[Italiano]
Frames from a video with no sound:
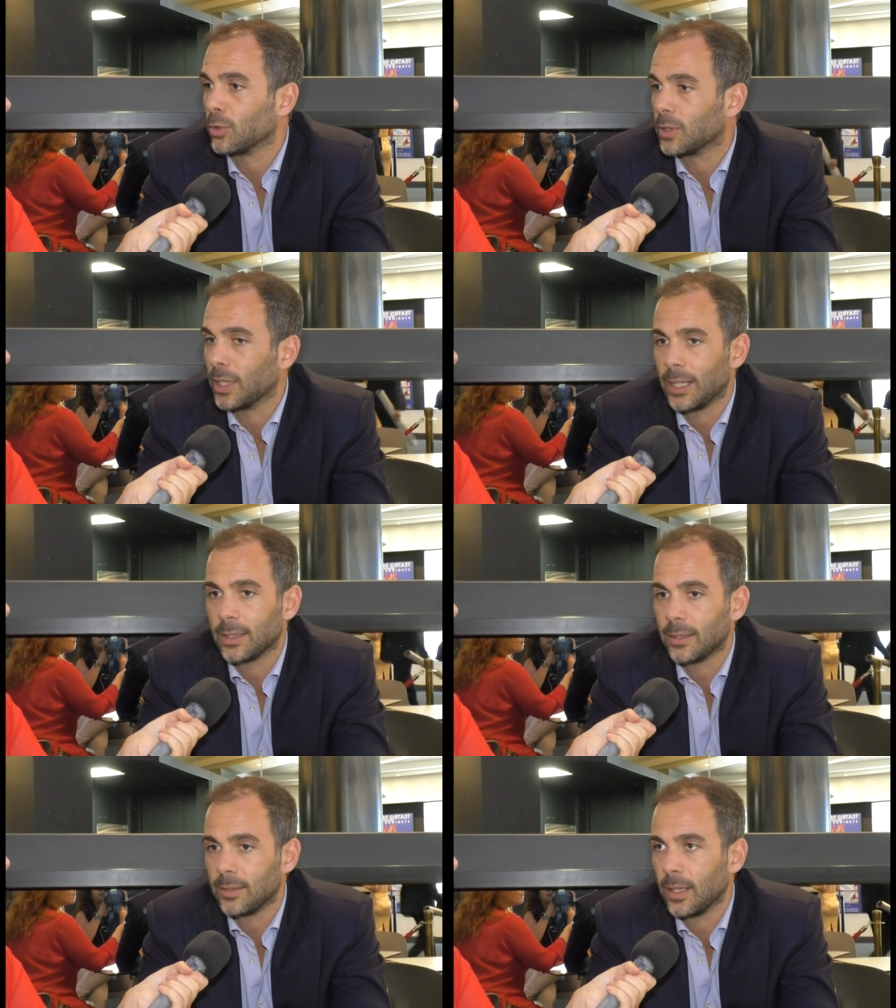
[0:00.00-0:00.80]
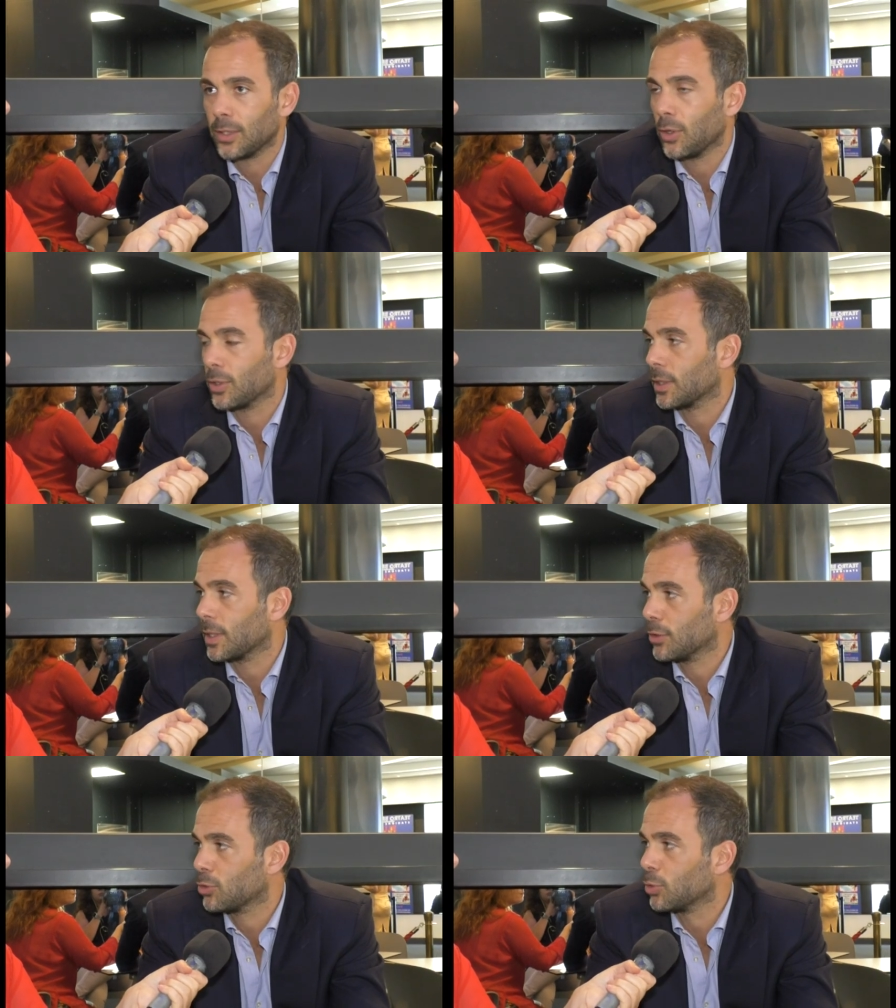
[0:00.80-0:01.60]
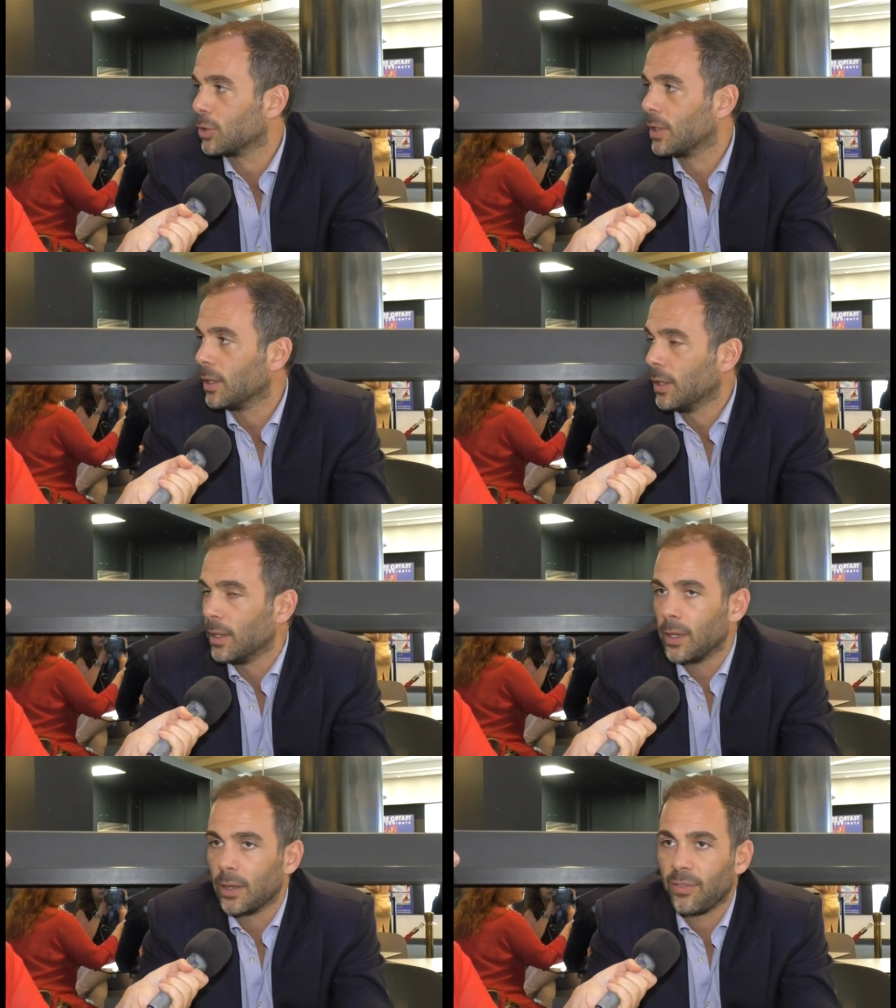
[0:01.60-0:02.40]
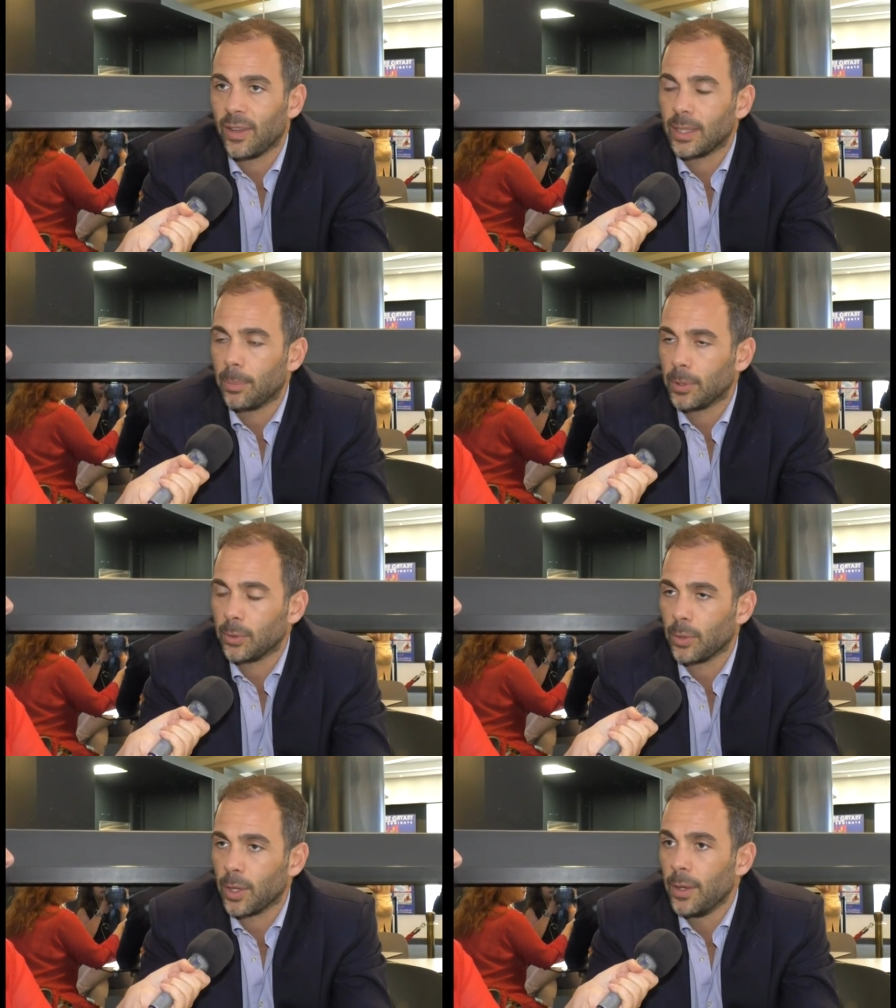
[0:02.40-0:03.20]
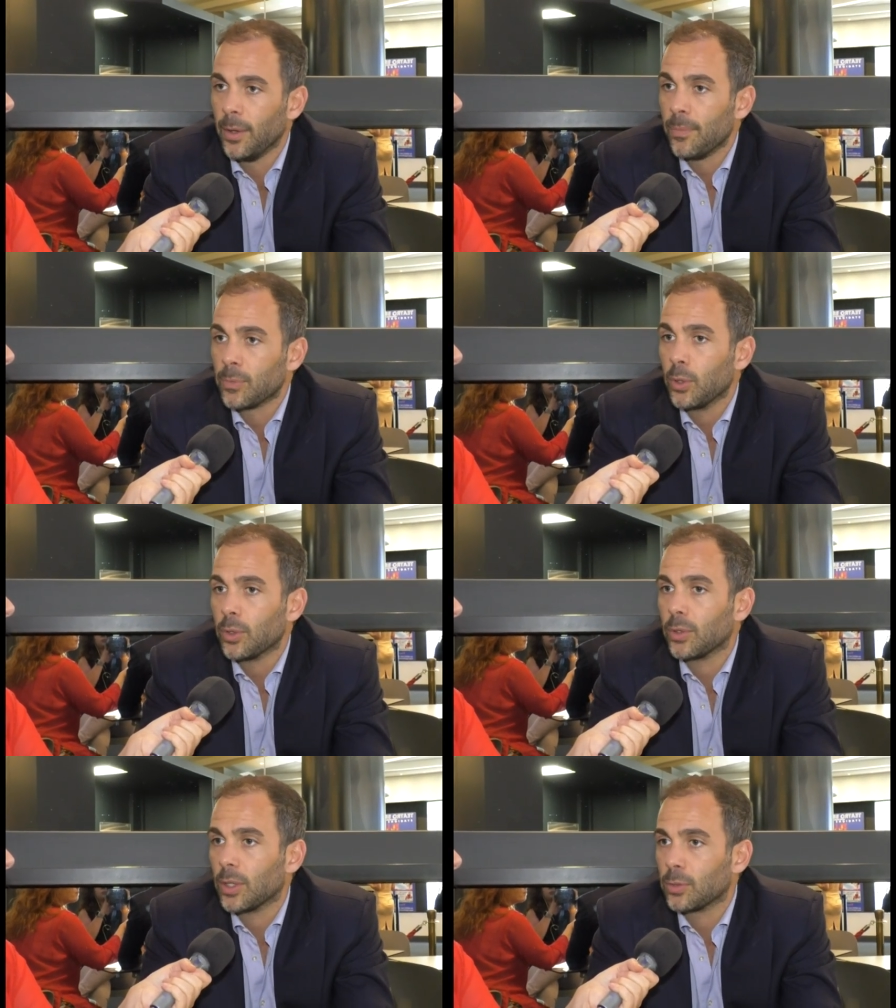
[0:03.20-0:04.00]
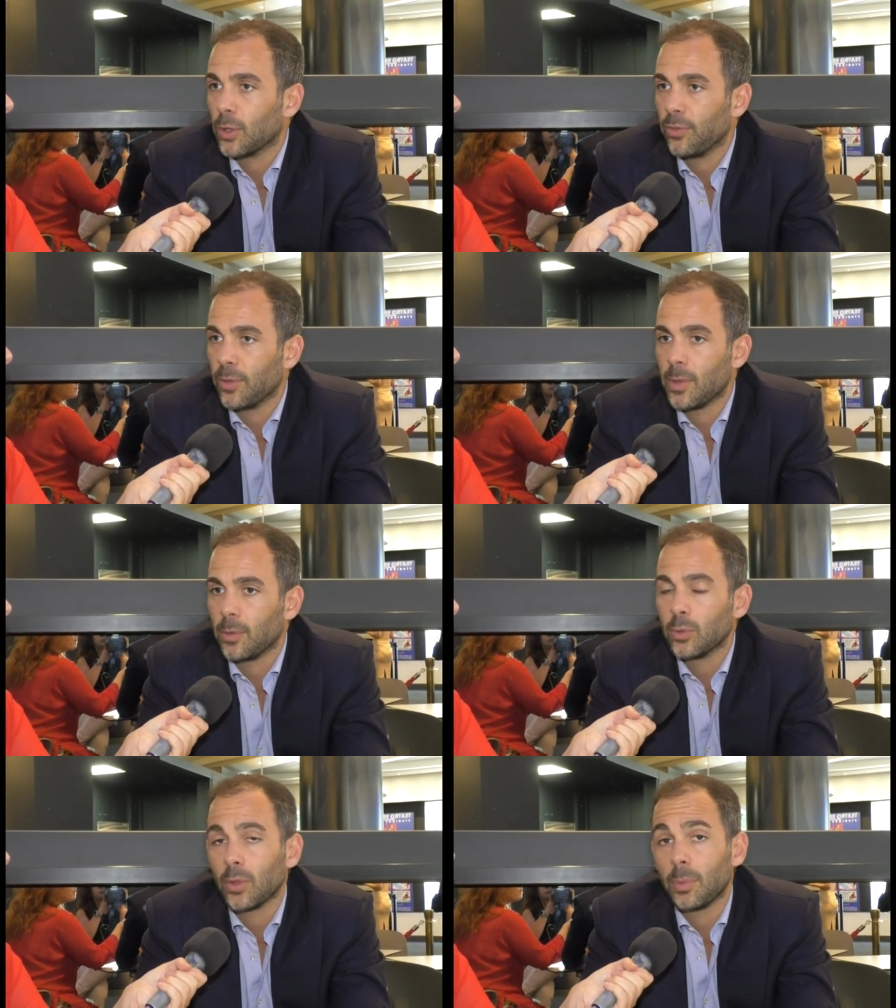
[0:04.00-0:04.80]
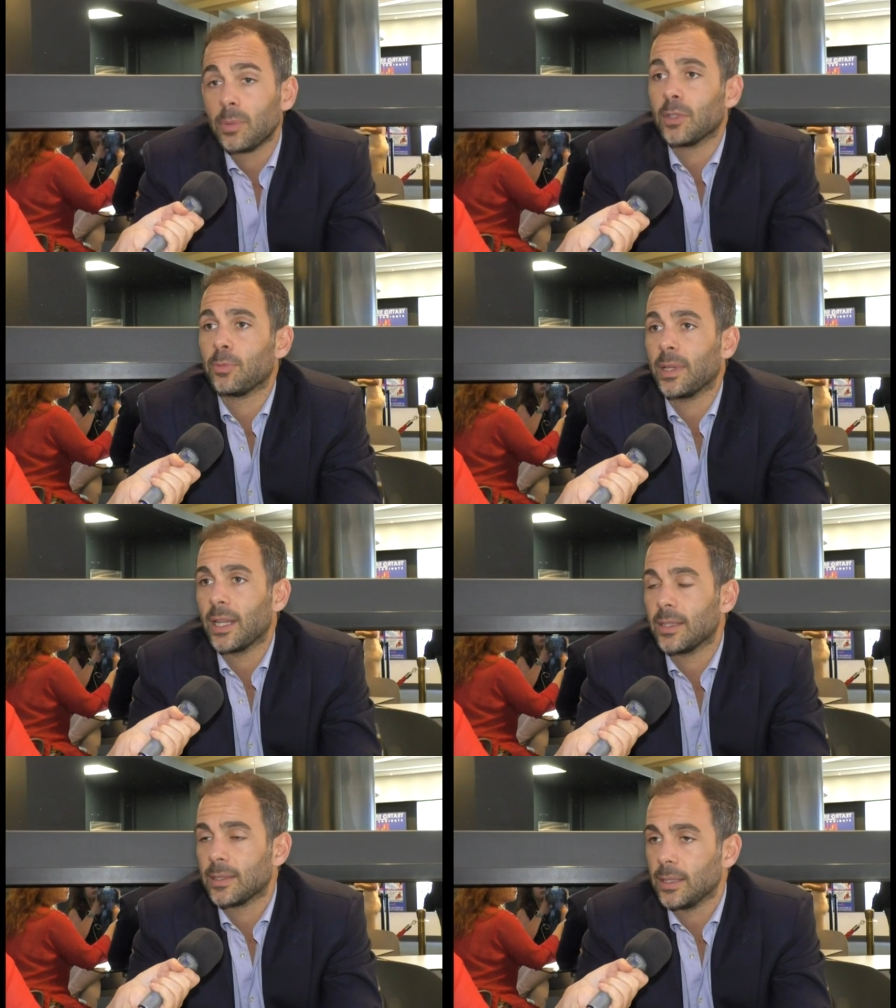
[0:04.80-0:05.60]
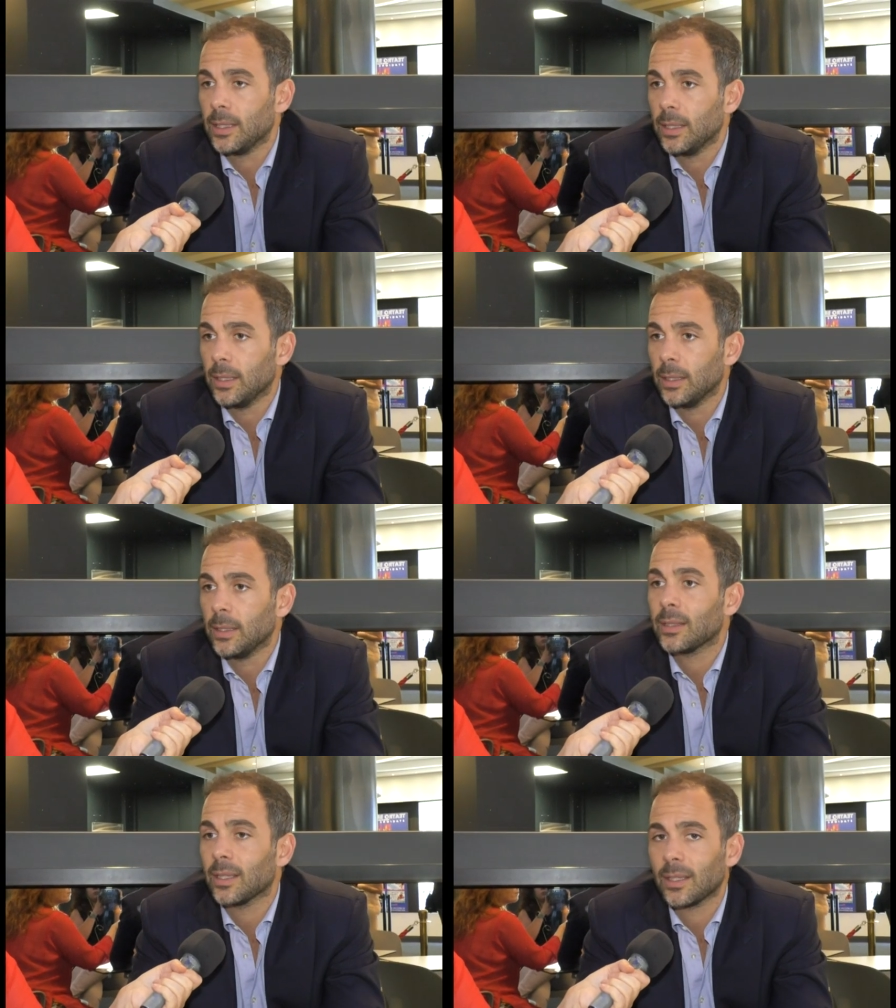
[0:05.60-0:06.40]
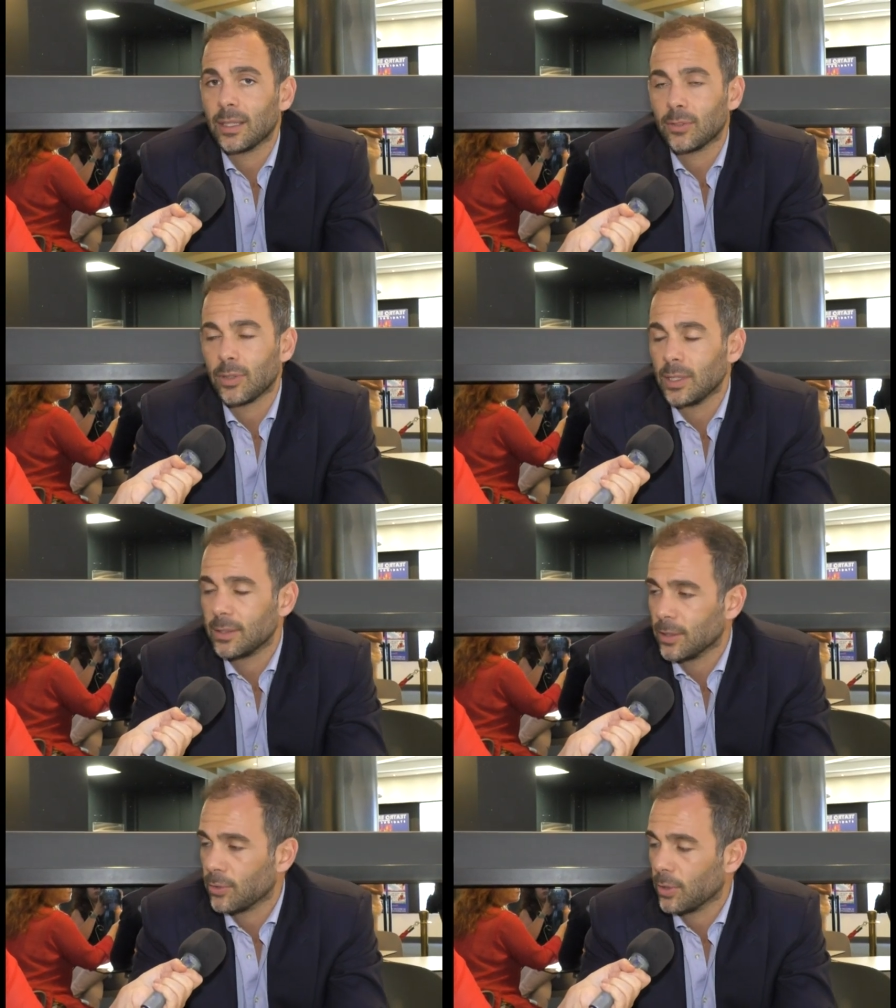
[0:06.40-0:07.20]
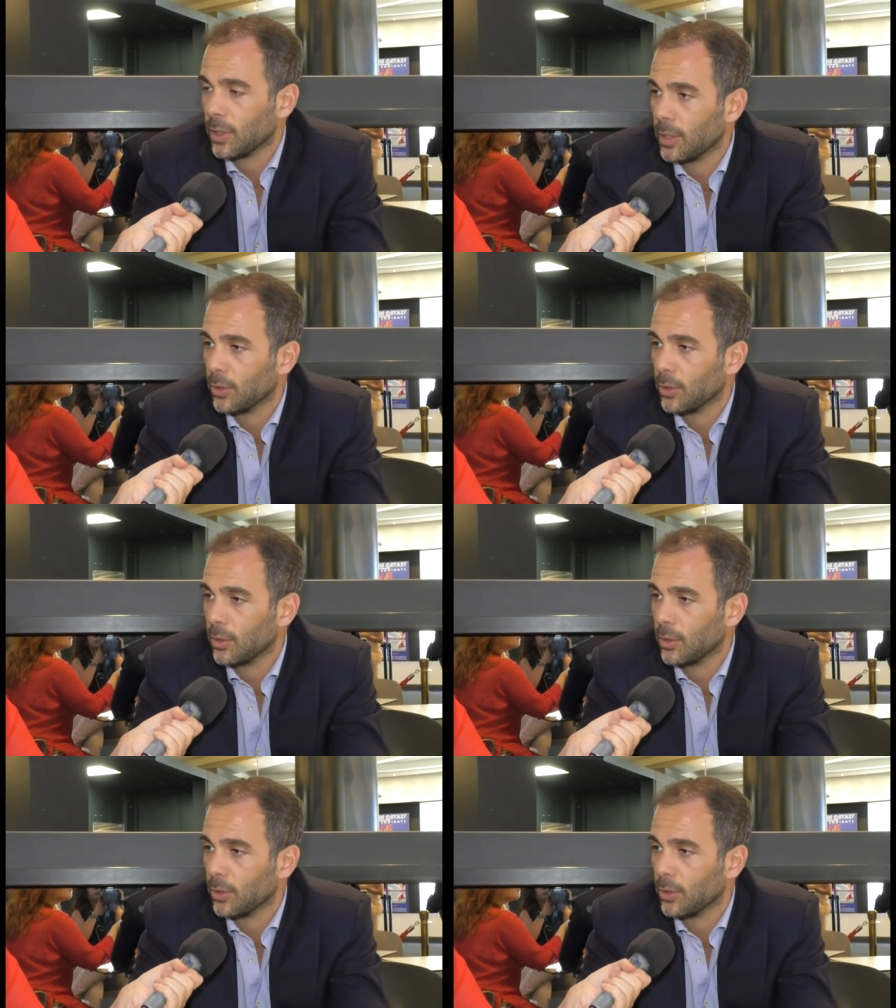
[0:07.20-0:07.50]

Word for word: continente, sia a nord che a sud, ne fa da padrone. Noi con Crowd Coffee abbiamo avuto la prima esperienza di internazionalizzazione del